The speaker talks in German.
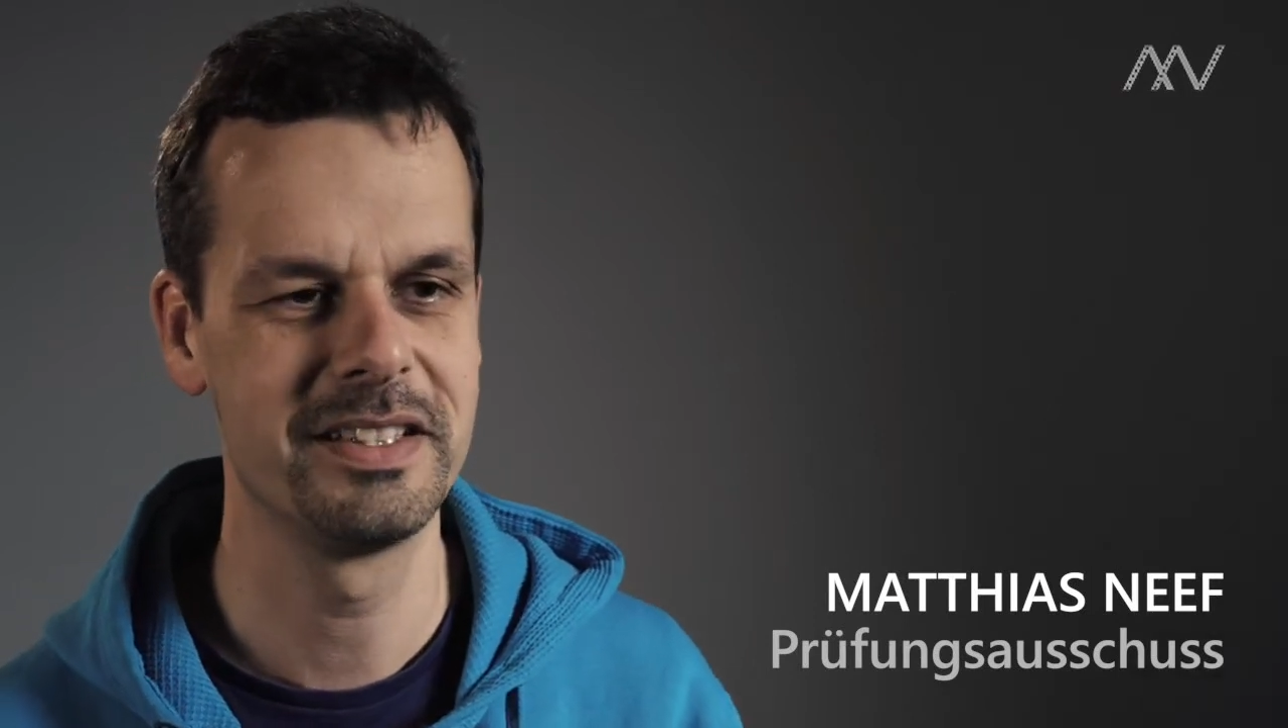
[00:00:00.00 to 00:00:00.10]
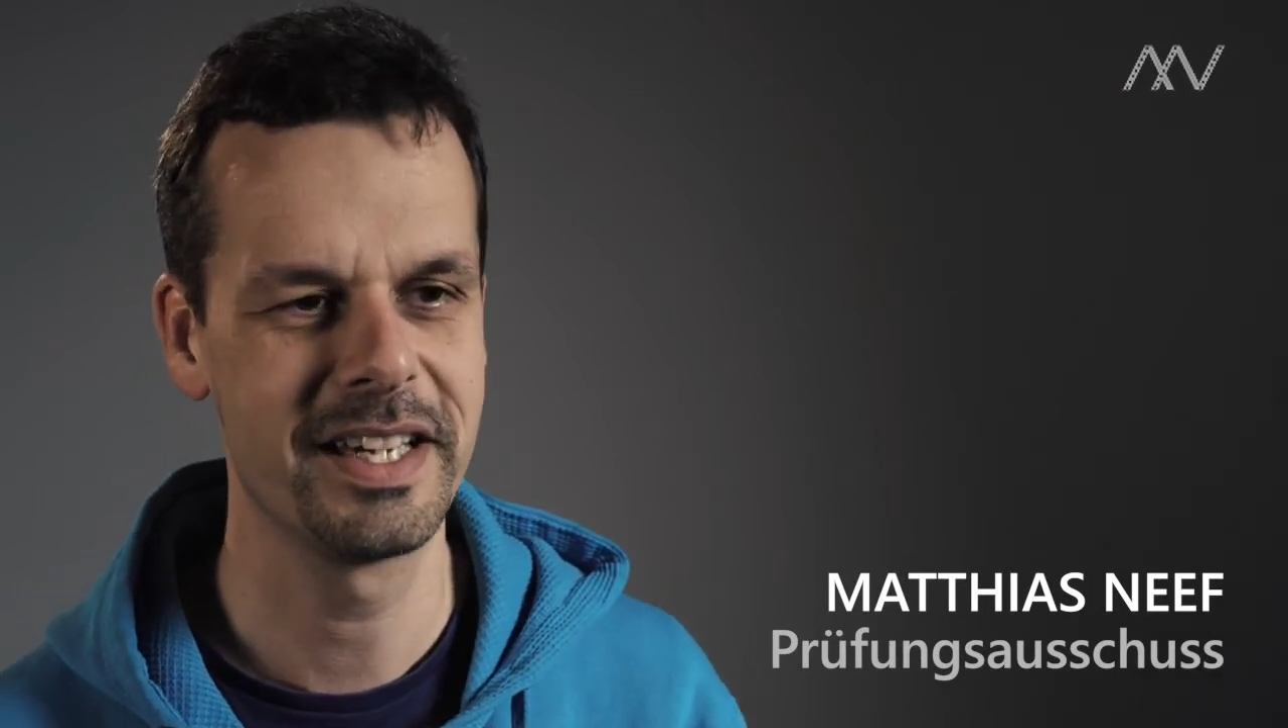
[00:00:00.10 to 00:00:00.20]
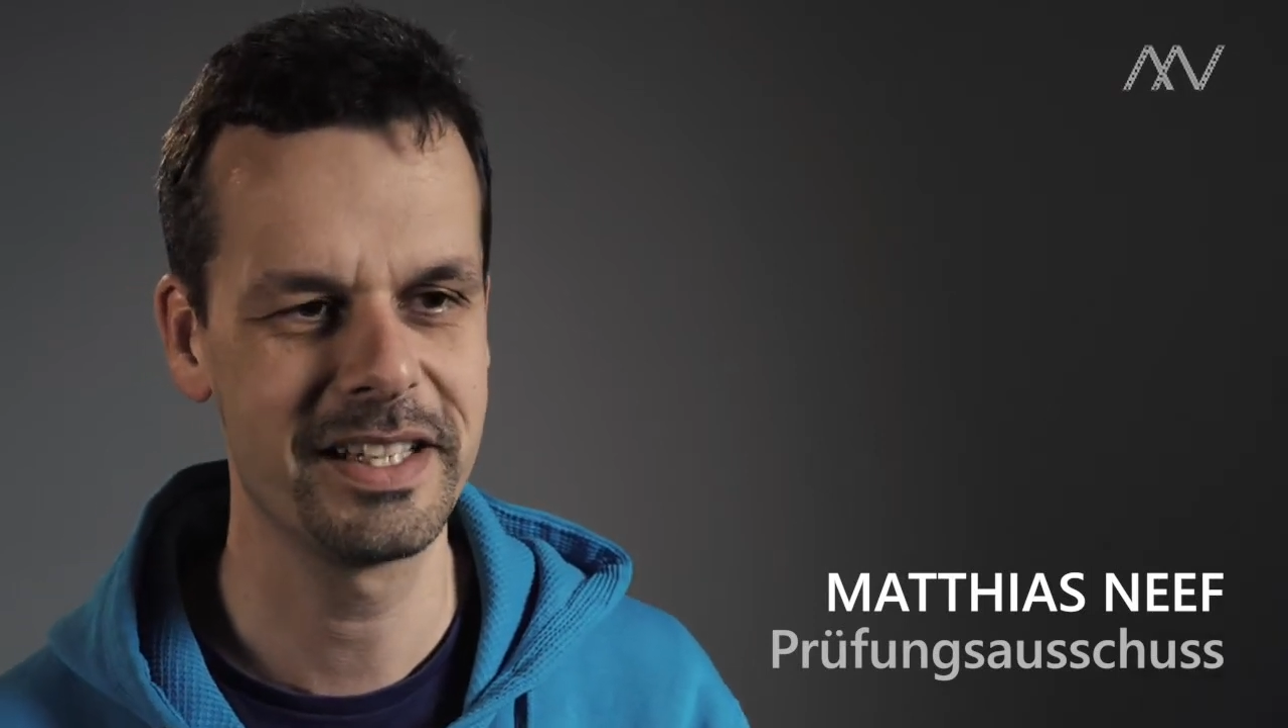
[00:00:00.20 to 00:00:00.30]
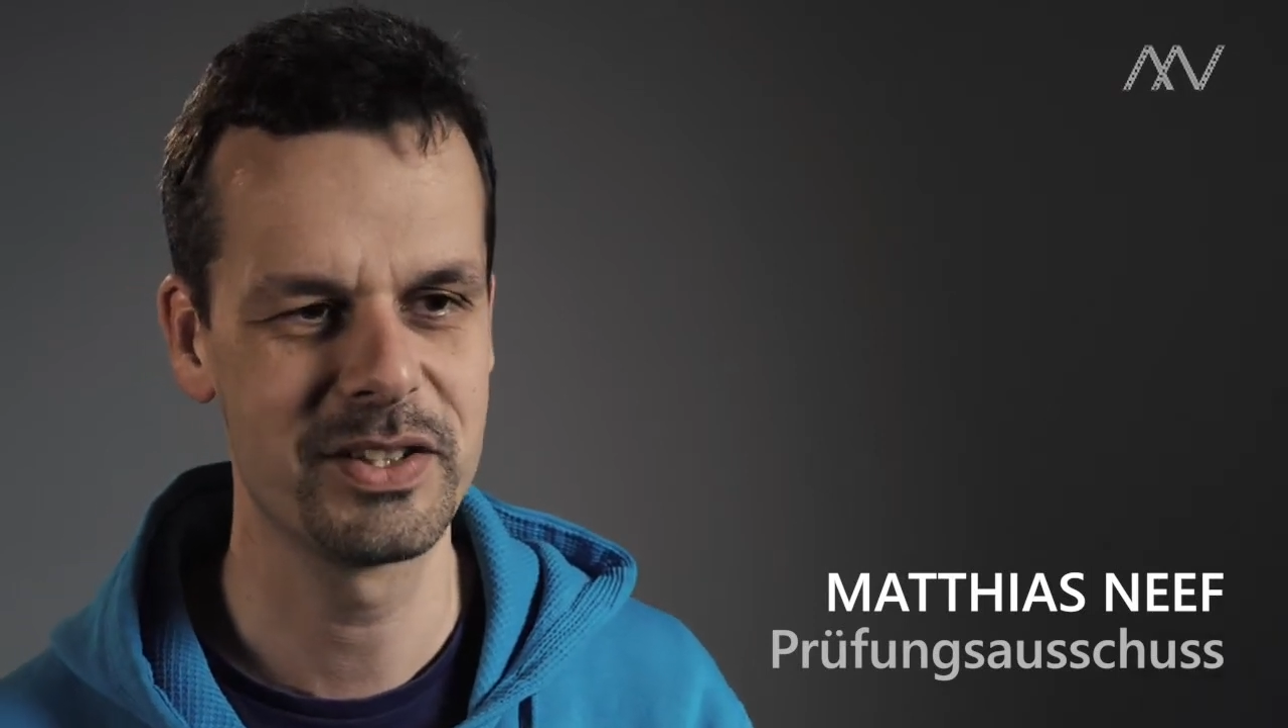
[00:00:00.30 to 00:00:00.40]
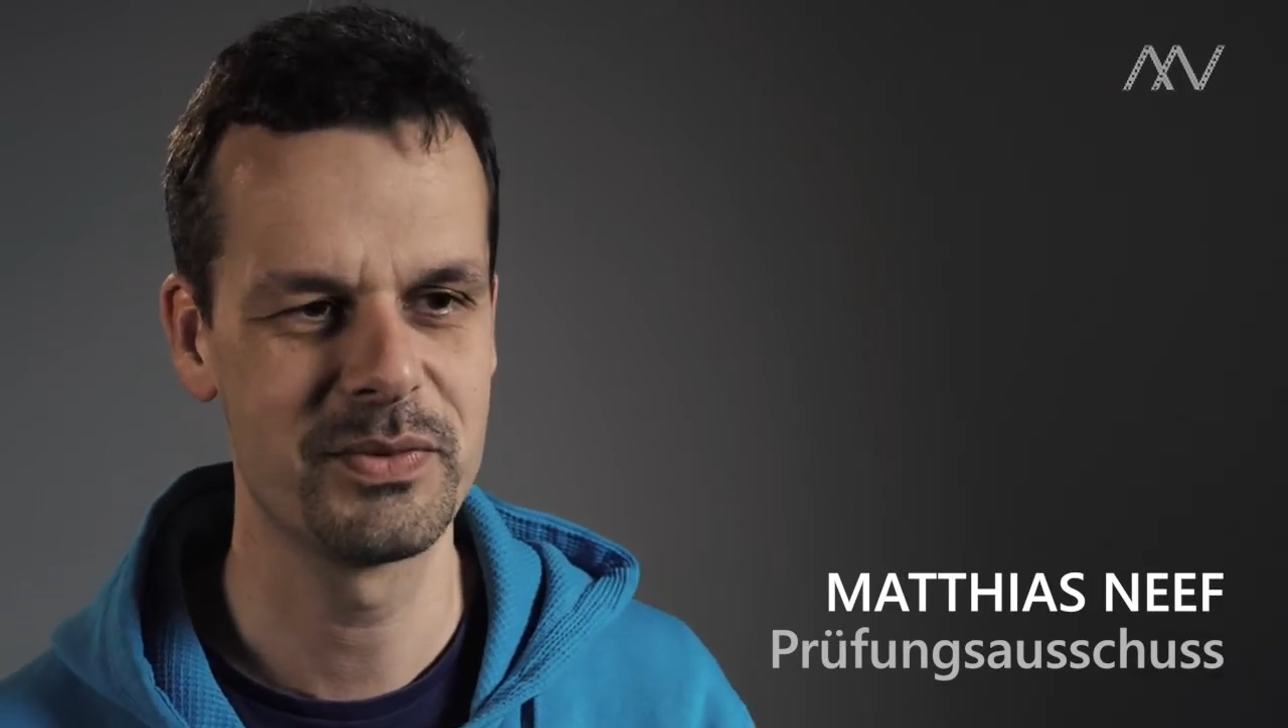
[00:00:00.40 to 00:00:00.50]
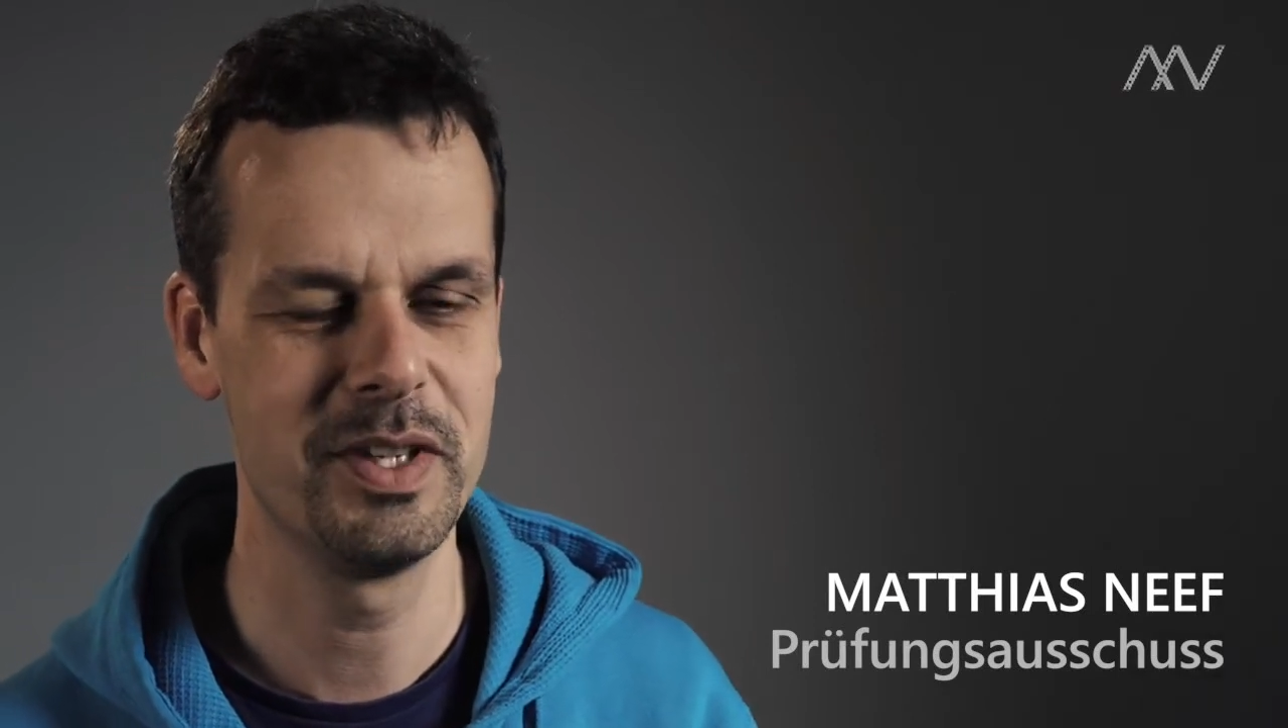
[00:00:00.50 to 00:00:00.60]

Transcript: direktes